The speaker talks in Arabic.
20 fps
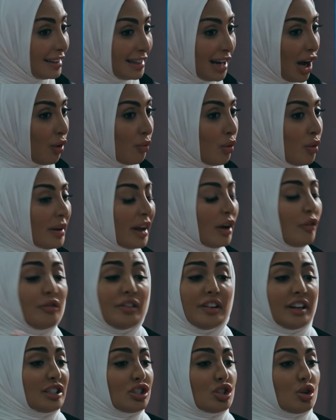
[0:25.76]
لا ممكن
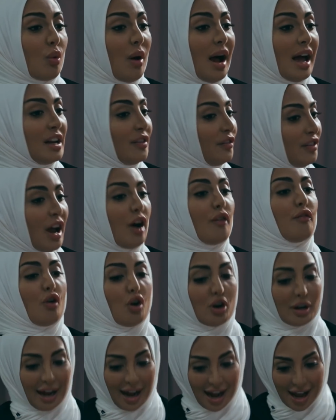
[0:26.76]
فيك سوالف لا
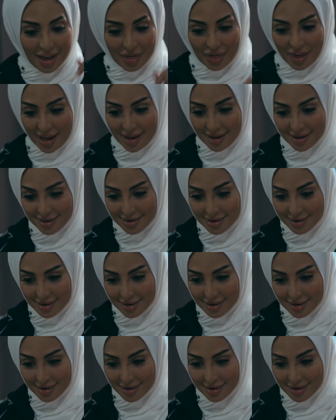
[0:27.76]
فوق هذا